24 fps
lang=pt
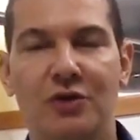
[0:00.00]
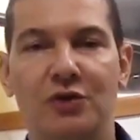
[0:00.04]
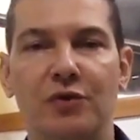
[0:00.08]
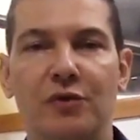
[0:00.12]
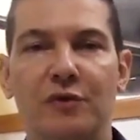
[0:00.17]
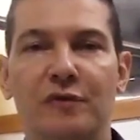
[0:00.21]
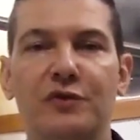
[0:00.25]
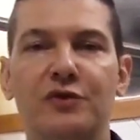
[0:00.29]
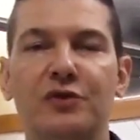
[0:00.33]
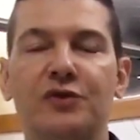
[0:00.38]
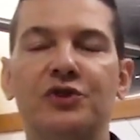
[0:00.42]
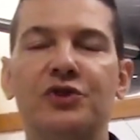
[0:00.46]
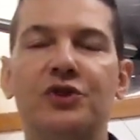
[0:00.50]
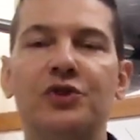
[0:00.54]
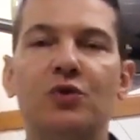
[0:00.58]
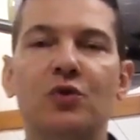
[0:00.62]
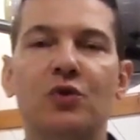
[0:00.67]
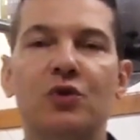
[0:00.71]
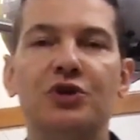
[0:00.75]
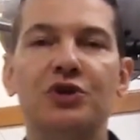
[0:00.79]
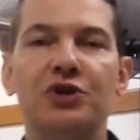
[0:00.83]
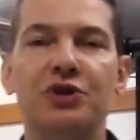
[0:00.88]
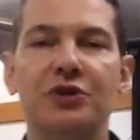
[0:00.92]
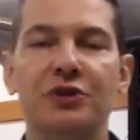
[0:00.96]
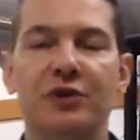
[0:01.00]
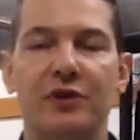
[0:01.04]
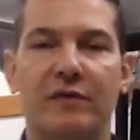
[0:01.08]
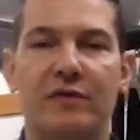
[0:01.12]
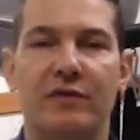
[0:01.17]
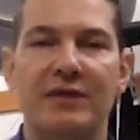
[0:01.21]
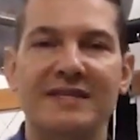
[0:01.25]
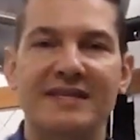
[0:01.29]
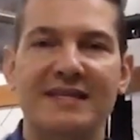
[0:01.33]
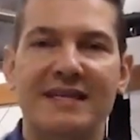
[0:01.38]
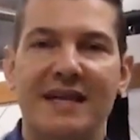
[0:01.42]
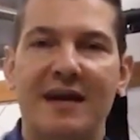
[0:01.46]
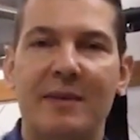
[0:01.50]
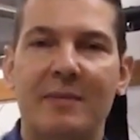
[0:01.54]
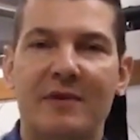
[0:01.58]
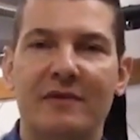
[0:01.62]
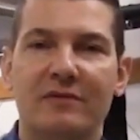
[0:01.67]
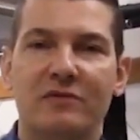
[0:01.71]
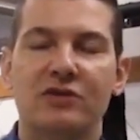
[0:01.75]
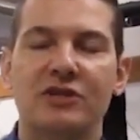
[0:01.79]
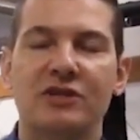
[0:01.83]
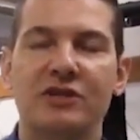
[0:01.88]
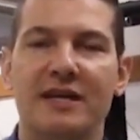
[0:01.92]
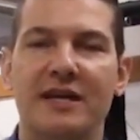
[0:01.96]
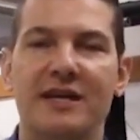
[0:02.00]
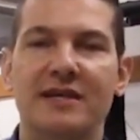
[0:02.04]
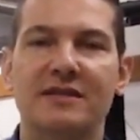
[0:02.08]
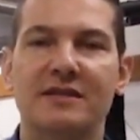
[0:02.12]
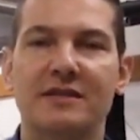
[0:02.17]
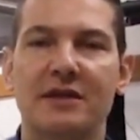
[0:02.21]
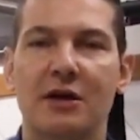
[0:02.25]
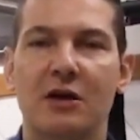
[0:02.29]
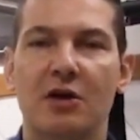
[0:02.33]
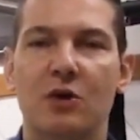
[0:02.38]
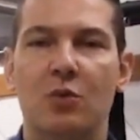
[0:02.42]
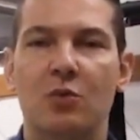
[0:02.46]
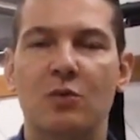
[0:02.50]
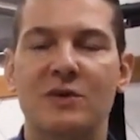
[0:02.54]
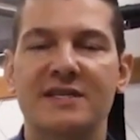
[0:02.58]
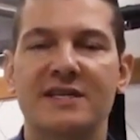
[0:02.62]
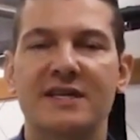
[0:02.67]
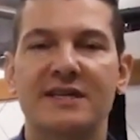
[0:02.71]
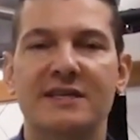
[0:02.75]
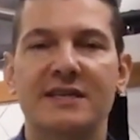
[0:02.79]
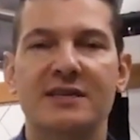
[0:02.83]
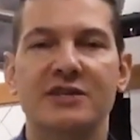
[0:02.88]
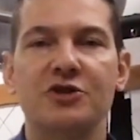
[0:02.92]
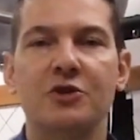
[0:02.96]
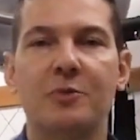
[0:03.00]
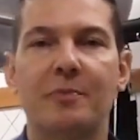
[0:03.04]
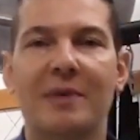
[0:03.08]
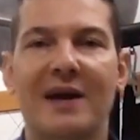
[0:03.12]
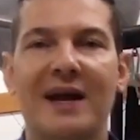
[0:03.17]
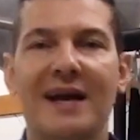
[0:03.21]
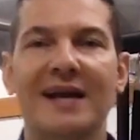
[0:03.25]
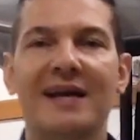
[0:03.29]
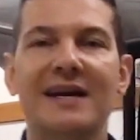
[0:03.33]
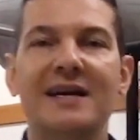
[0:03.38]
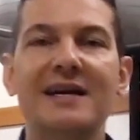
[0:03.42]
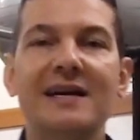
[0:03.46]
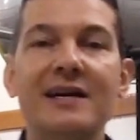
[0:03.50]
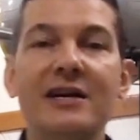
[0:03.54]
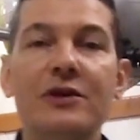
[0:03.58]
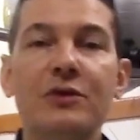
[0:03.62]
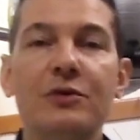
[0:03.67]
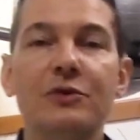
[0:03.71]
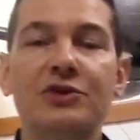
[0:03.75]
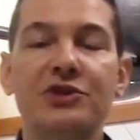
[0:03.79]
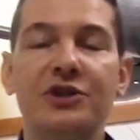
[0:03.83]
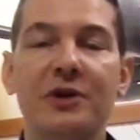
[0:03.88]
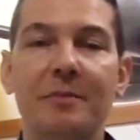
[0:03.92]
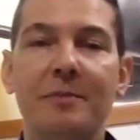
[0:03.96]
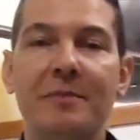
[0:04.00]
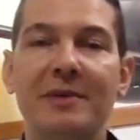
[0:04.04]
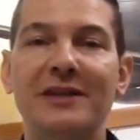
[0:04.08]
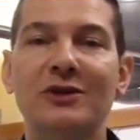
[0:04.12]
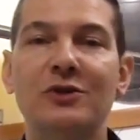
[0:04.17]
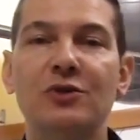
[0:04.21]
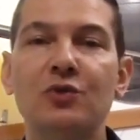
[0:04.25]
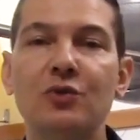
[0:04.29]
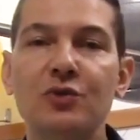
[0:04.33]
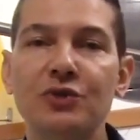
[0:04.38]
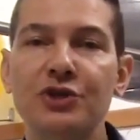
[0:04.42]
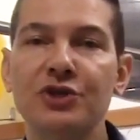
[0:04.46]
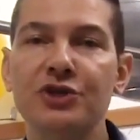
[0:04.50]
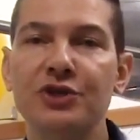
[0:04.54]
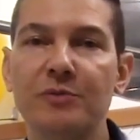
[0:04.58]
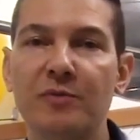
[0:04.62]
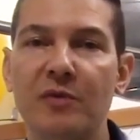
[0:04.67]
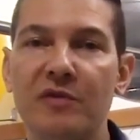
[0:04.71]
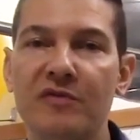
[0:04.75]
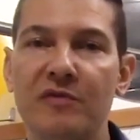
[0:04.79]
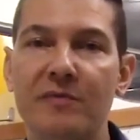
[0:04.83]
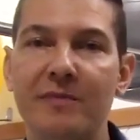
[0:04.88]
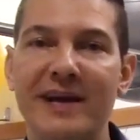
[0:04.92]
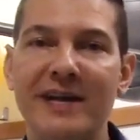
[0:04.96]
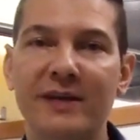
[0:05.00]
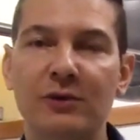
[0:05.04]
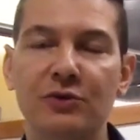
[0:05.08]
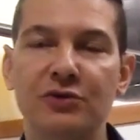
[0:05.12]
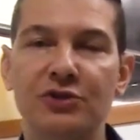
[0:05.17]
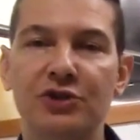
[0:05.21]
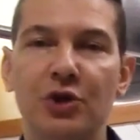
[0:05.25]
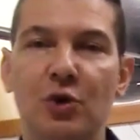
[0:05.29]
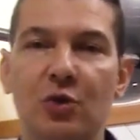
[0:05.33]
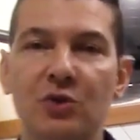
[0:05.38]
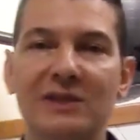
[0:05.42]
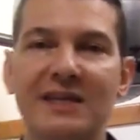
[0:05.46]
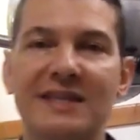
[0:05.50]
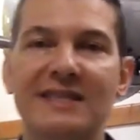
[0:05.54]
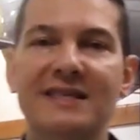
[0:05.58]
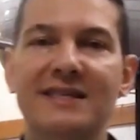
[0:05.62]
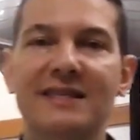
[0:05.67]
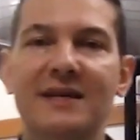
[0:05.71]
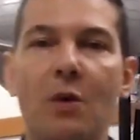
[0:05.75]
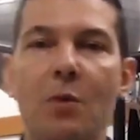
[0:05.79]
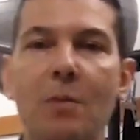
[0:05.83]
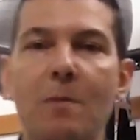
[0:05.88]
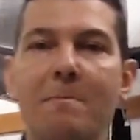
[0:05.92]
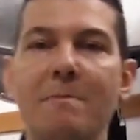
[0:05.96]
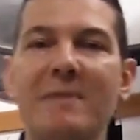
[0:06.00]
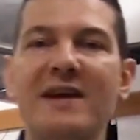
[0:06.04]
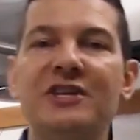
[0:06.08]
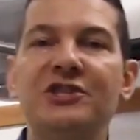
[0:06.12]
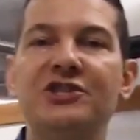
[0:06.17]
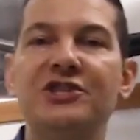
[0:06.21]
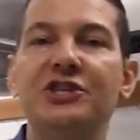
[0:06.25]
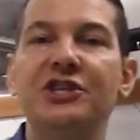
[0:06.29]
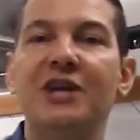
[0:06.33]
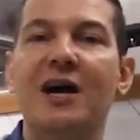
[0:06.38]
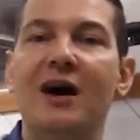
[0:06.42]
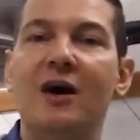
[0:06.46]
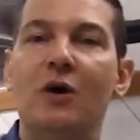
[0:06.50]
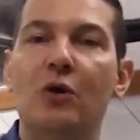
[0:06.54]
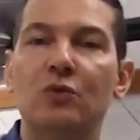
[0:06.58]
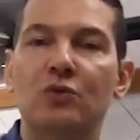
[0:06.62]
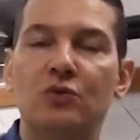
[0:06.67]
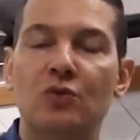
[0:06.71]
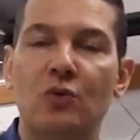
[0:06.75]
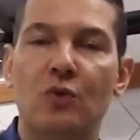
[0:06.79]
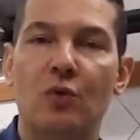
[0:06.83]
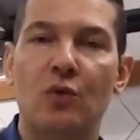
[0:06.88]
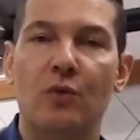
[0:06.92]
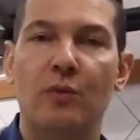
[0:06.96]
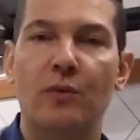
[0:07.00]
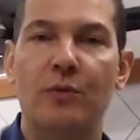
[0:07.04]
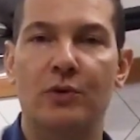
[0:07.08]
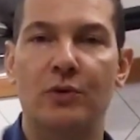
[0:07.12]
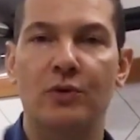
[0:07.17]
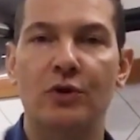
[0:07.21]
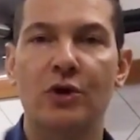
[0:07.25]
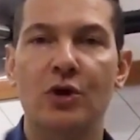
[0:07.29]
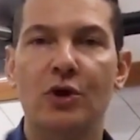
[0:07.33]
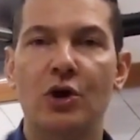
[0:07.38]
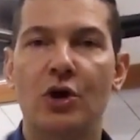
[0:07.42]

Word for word: No vídeo de hoje eu vou ensinar para vocês um exercício para ganho de amplitude de movimento de rotação medial do ombro,